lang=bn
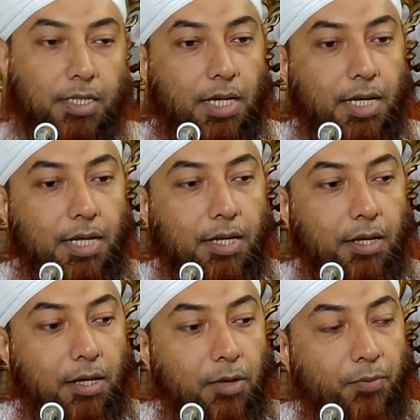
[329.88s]
সেই
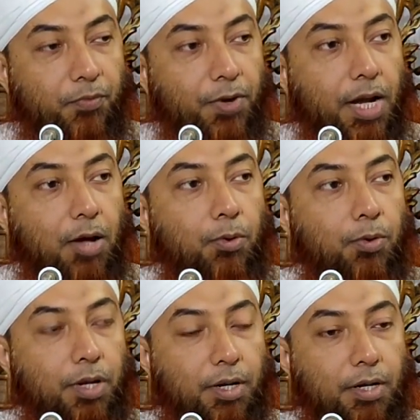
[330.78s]

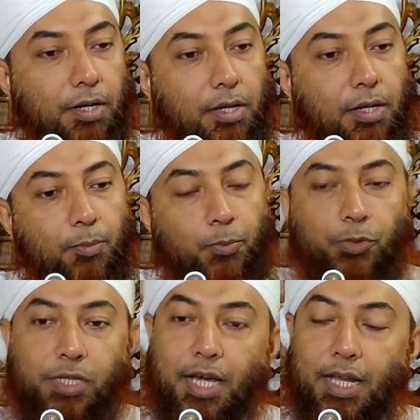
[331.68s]
ফেরাউন
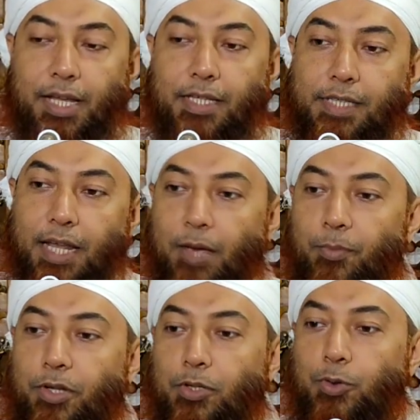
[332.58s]
মুসা
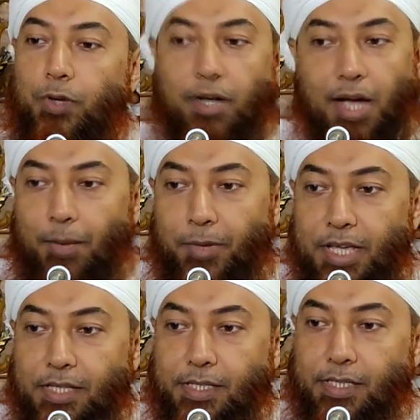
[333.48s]
আলহিসাল্লামের যুগের
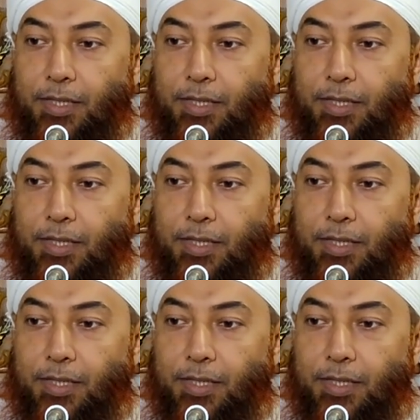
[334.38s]
খাবিস